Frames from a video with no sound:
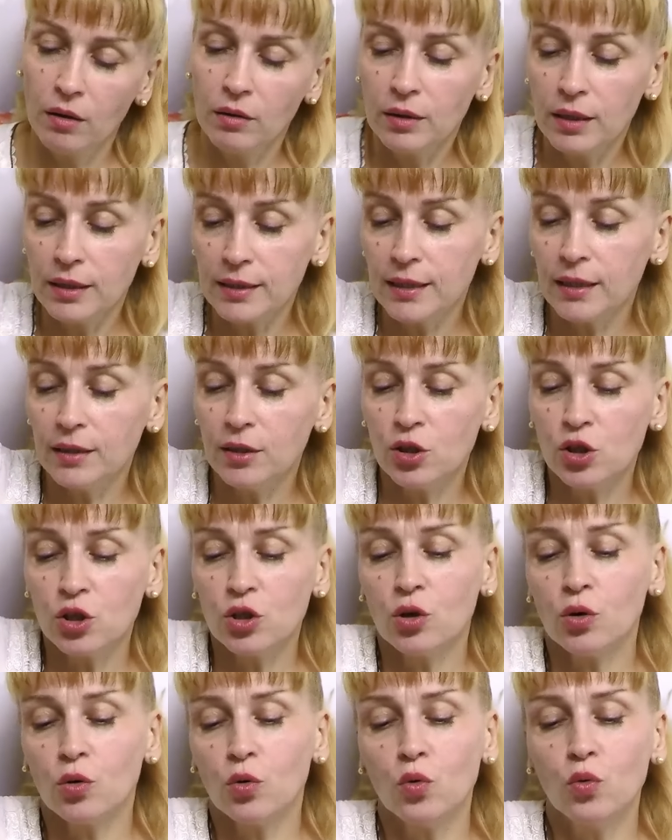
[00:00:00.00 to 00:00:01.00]

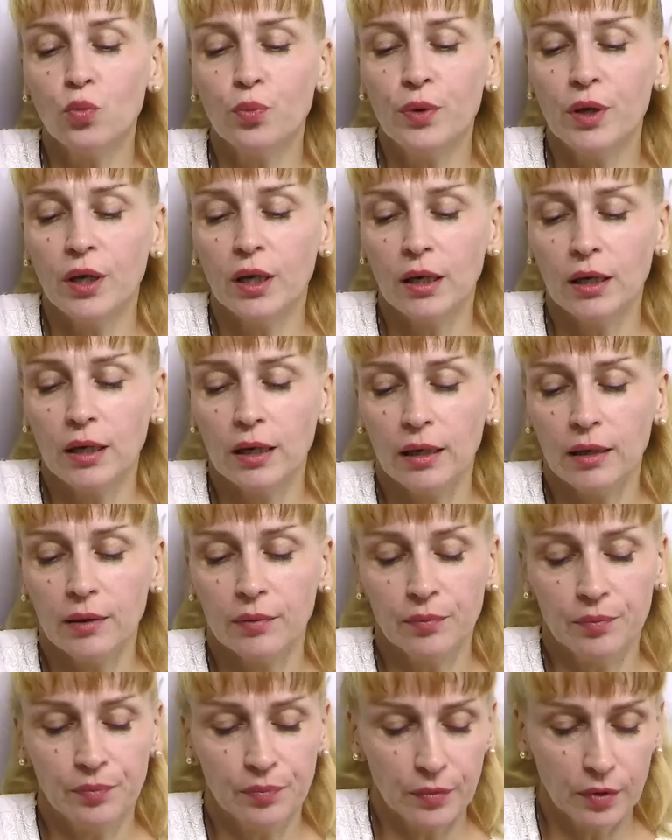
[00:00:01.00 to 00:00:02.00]
достаточно крупненький.
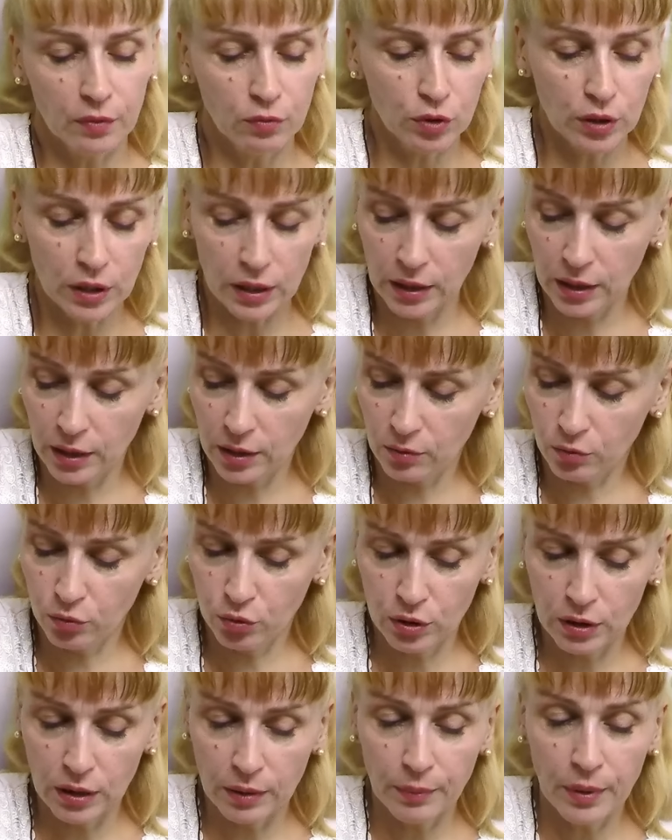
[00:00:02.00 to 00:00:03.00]
Вот таких
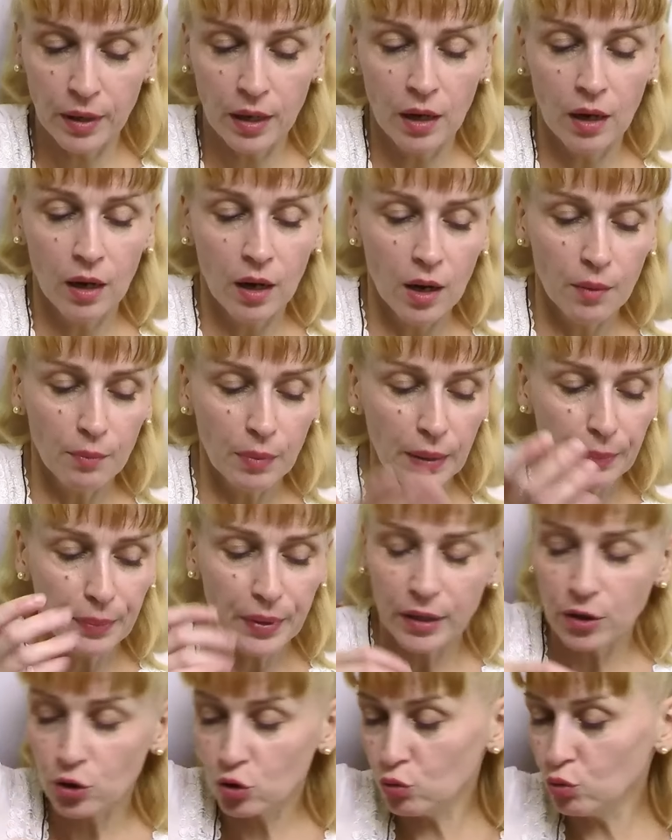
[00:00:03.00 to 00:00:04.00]
вот нам по
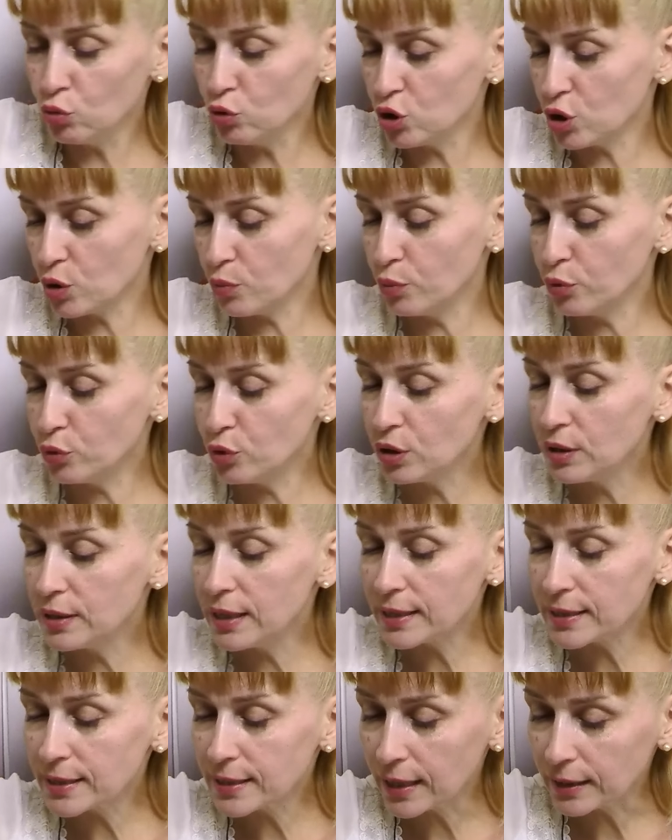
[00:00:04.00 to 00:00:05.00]
5 штучек будет
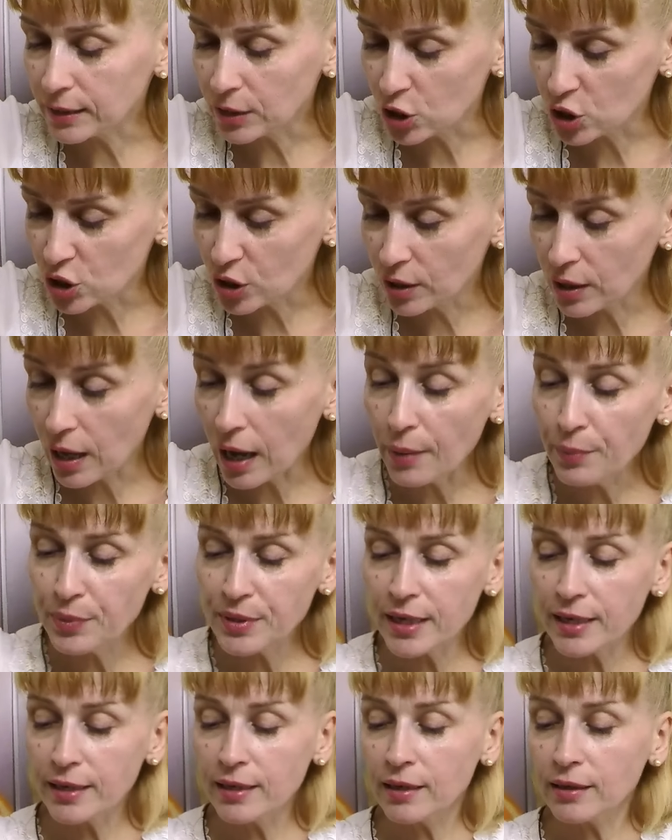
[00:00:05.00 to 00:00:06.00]
достаточно.
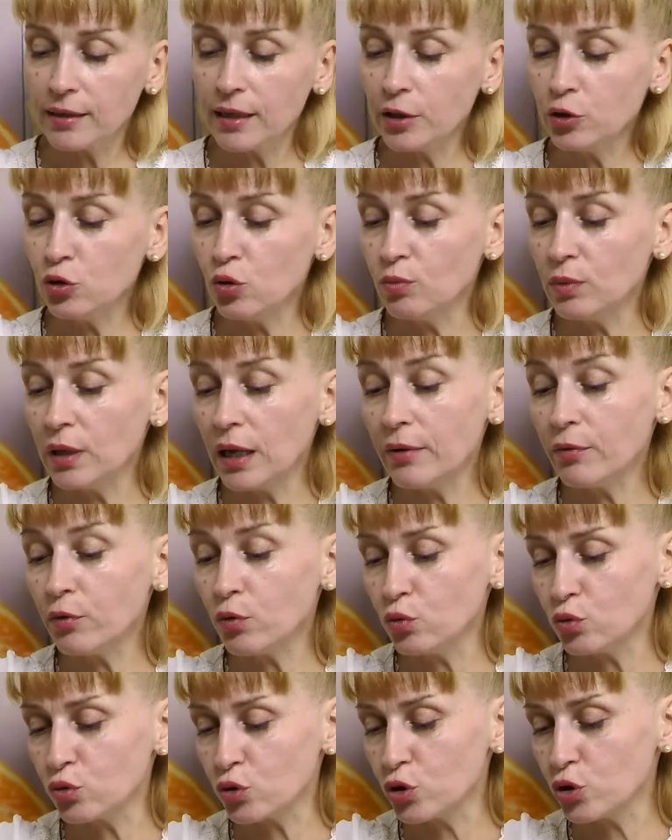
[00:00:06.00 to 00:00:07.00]
Обязательно кладем
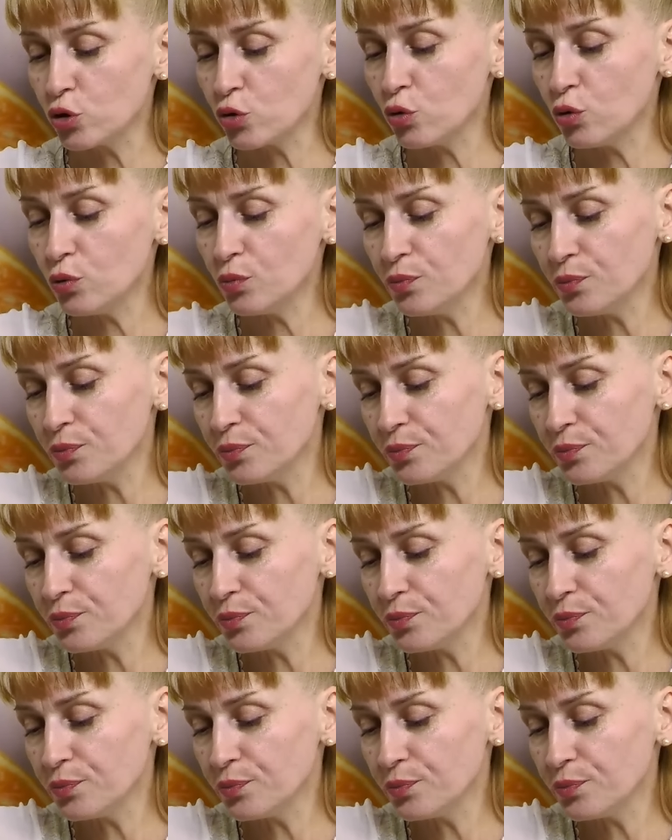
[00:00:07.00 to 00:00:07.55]
лаврушечку,